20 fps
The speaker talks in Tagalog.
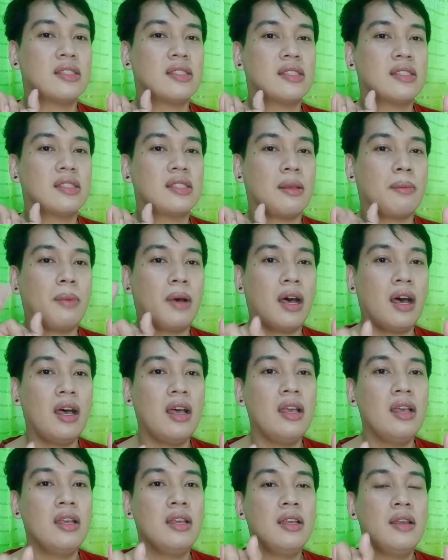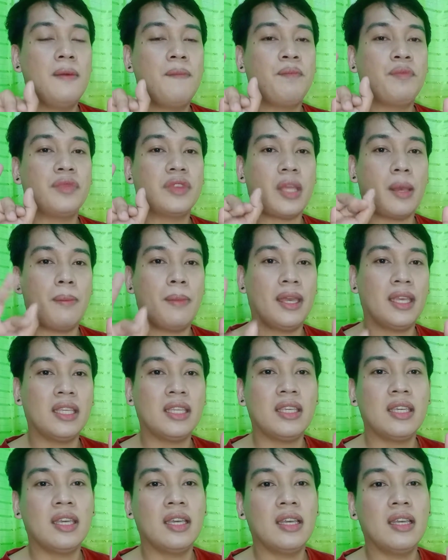Saba,
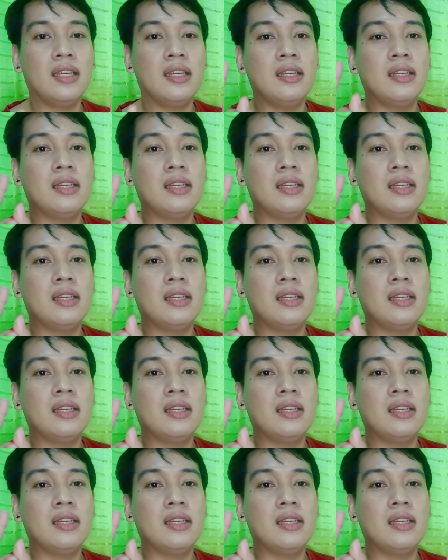Tamanya,